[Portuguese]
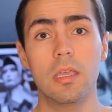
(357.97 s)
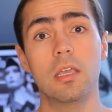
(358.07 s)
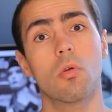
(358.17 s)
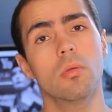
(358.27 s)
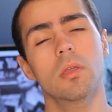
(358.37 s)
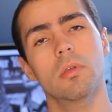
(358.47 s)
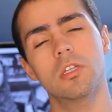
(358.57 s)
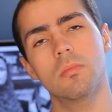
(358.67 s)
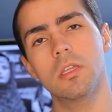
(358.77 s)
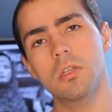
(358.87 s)
e
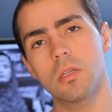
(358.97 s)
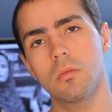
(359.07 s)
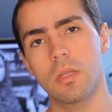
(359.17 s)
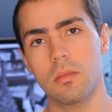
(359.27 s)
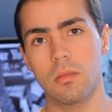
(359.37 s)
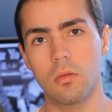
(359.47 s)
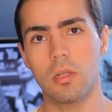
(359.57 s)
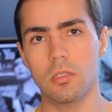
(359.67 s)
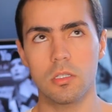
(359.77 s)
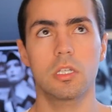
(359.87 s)
consequentemente aqui no Brasil,
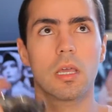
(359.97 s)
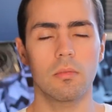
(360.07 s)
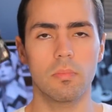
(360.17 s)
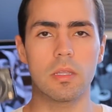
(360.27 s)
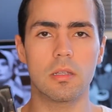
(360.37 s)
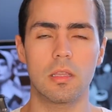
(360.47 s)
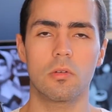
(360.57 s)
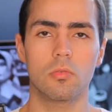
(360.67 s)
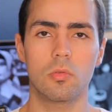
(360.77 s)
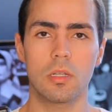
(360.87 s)
né, a gente que aspira até
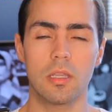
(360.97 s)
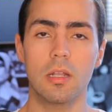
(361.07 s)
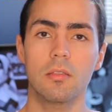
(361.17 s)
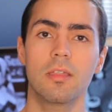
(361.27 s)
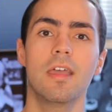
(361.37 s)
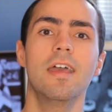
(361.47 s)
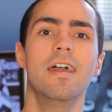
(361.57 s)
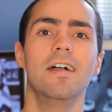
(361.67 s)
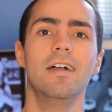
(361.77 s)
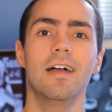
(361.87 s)
a cultura deles,
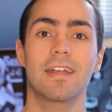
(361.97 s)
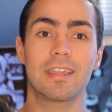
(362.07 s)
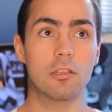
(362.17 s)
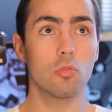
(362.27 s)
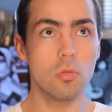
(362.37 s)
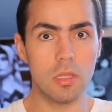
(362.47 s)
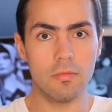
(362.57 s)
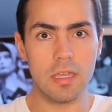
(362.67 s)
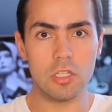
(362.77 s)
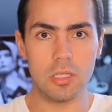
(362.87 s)
uh, aqui tudo que vem